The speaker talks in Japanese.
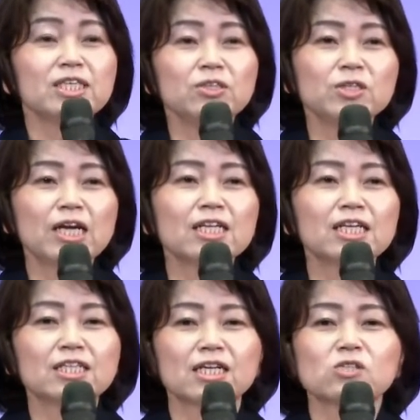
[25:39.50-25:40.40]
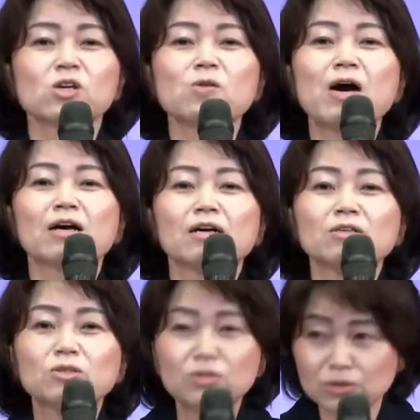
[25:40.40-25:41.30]
いるだけだったらそれは
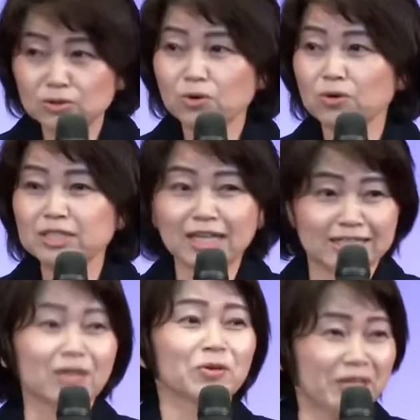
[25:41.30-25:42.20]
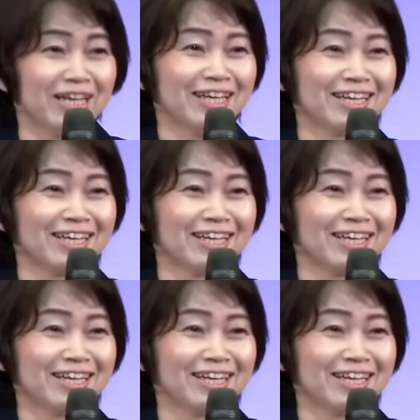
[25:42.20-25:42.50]
偶像になっちゃうよね。